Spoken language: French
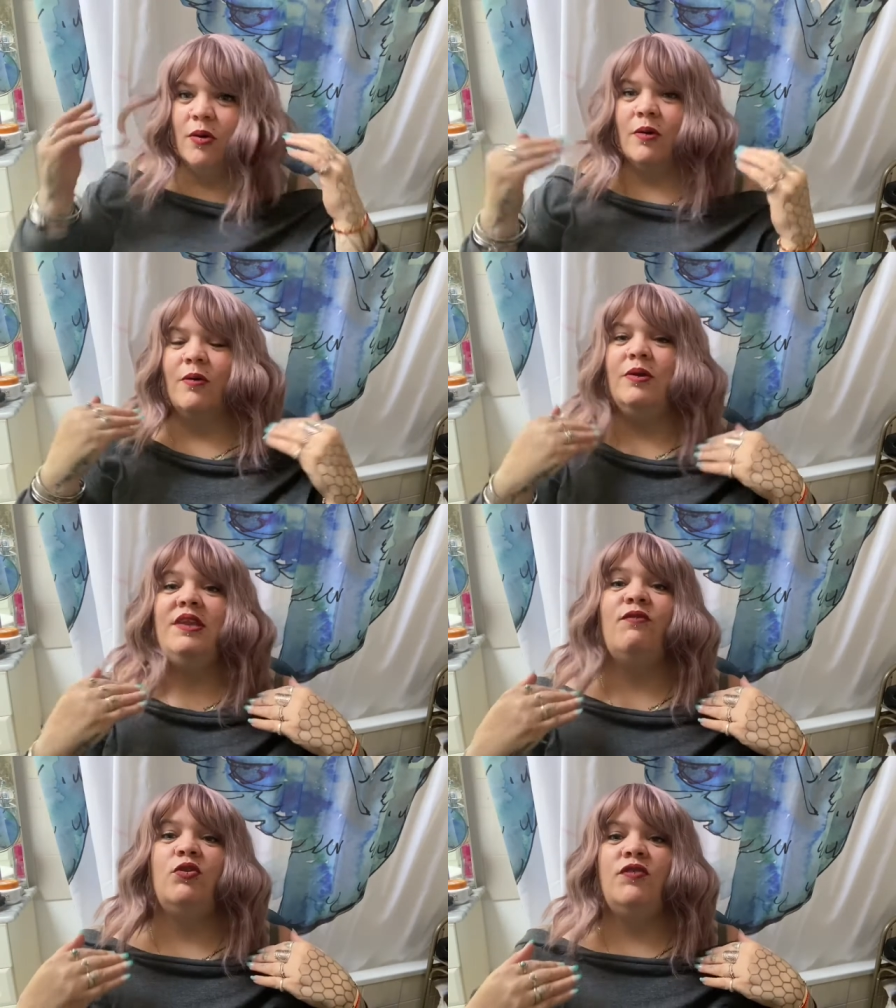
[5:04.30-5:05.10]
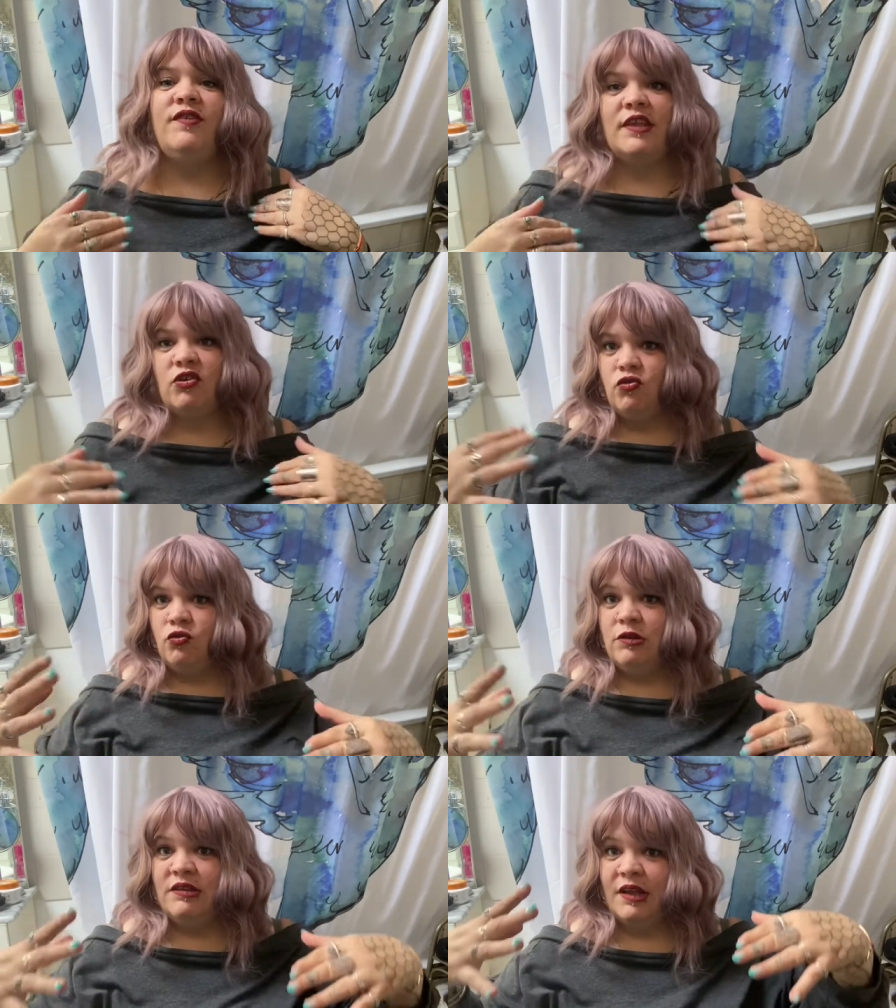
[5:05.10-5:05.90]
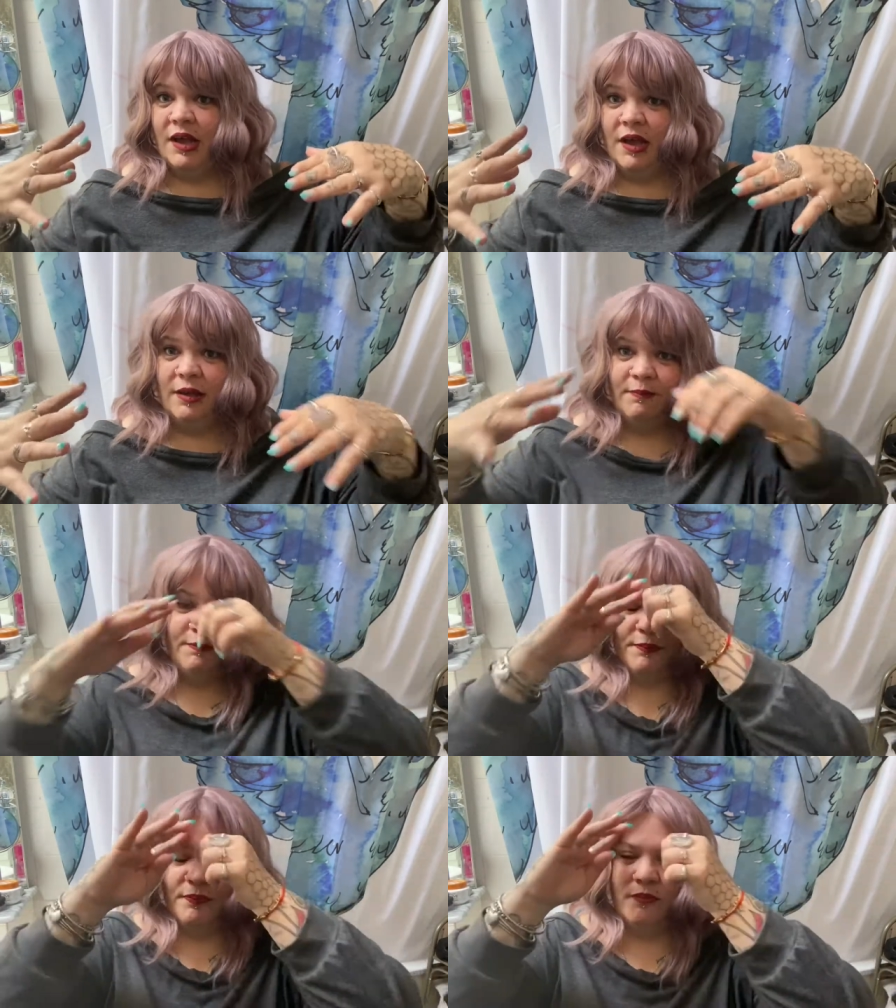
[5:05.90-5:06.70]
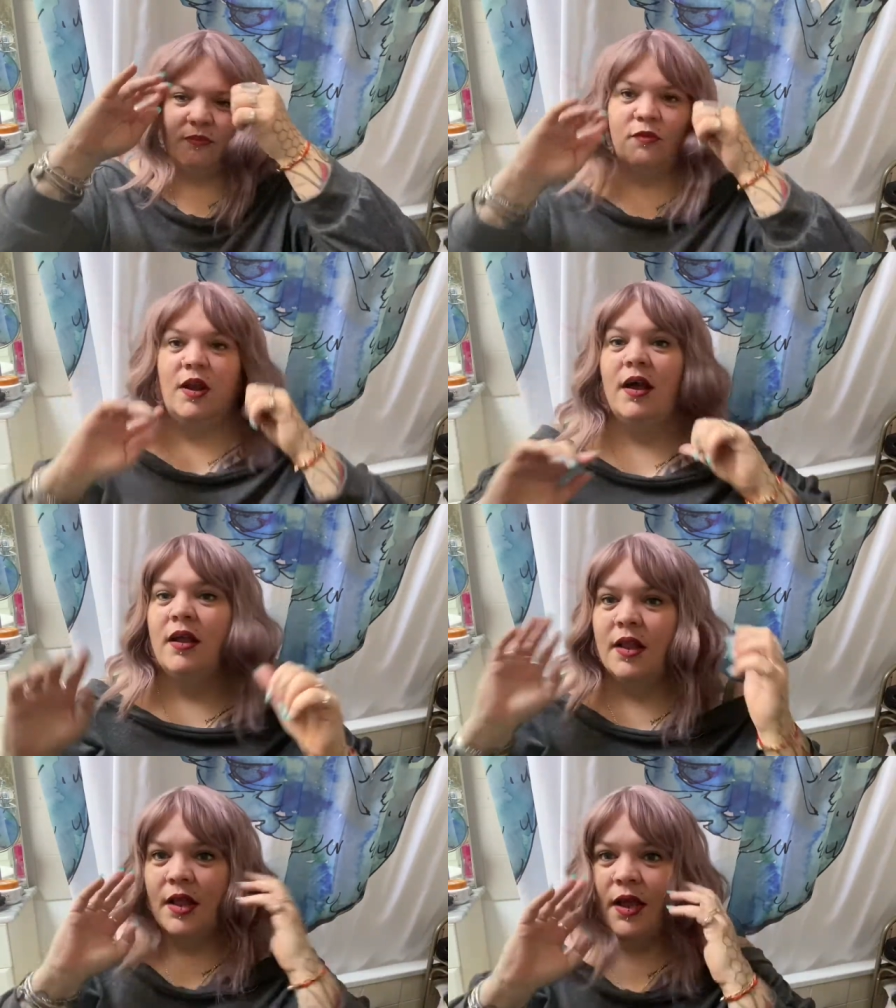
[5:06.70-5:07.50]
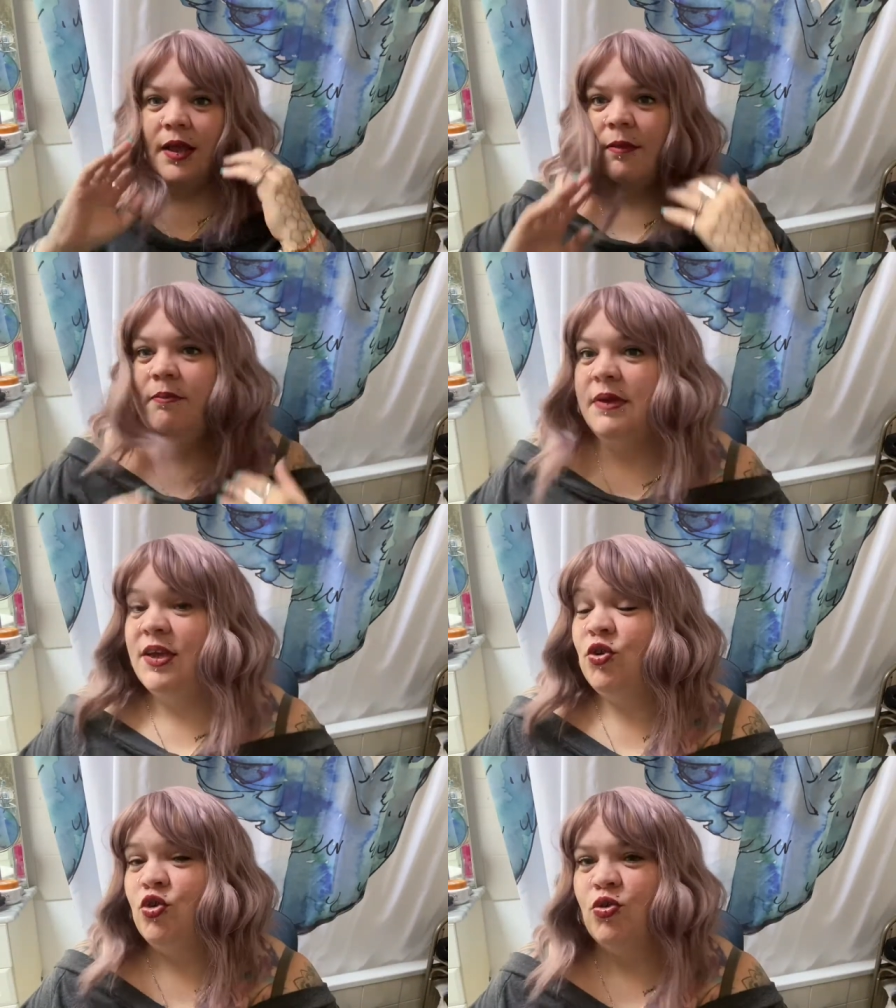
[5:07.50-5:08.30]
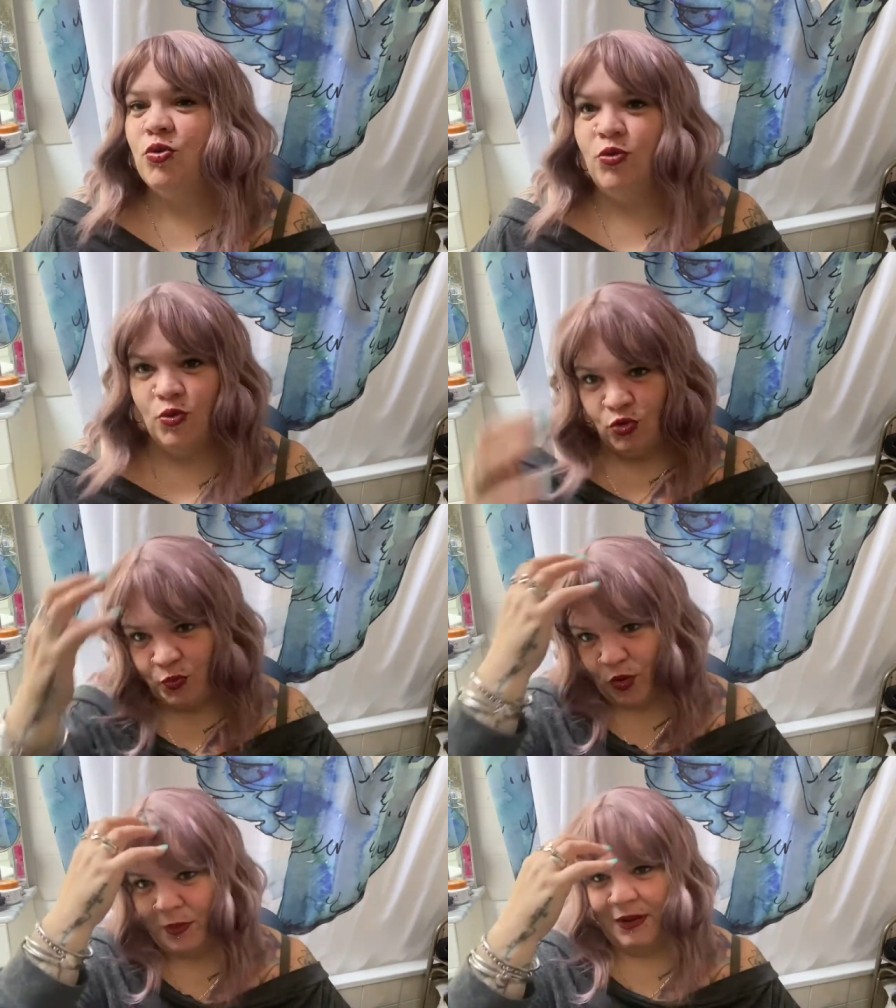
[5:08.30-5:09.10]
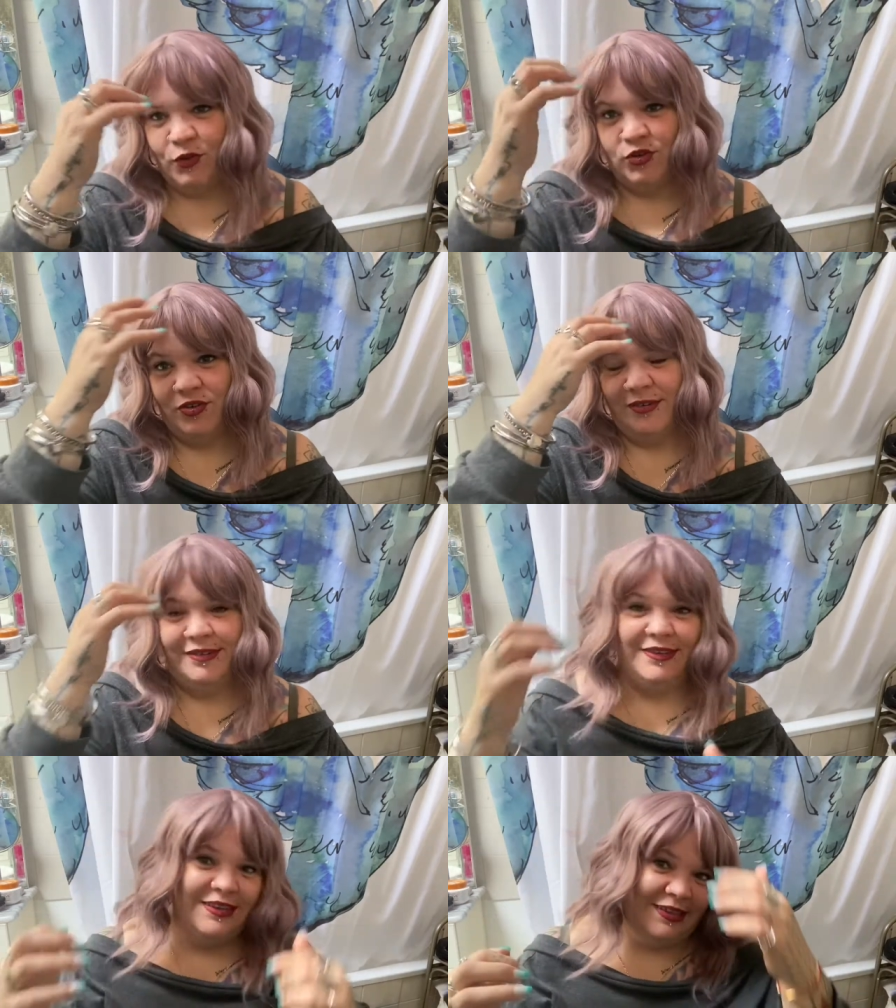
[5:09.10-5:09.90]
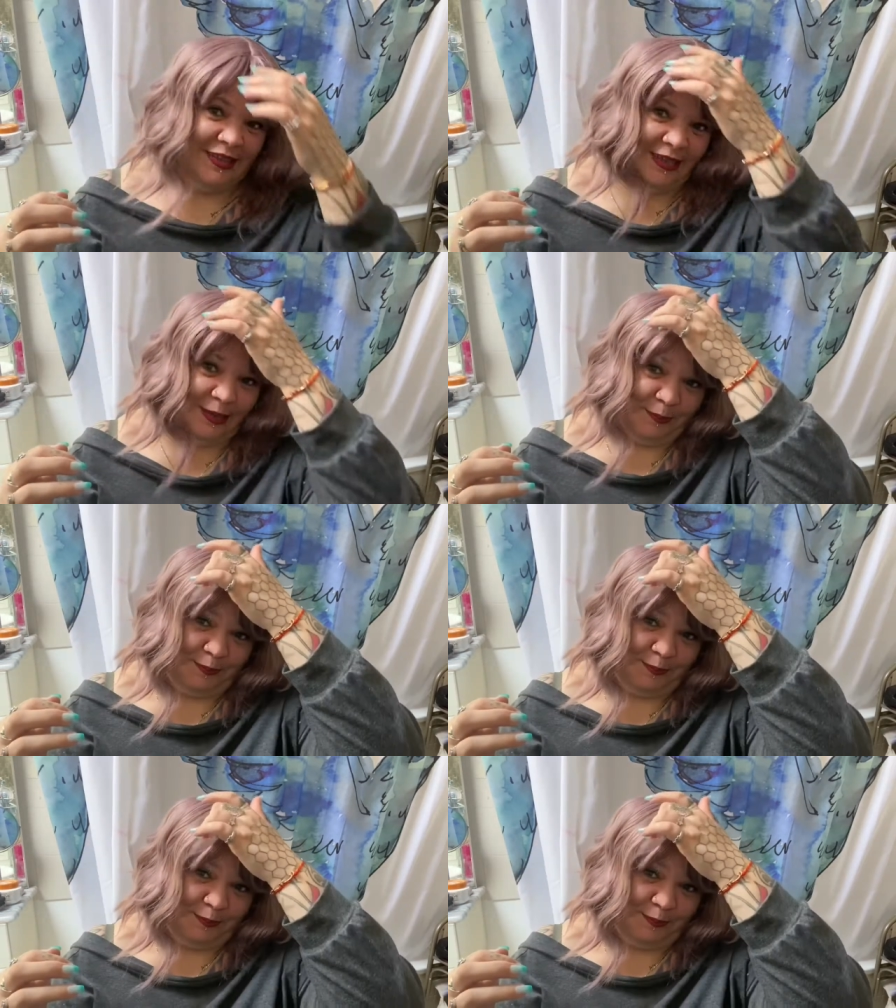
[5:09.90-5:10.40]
au niveau du visage tout de suite, ça... Voilà. Mais je ne supporte pas franchement. C'est...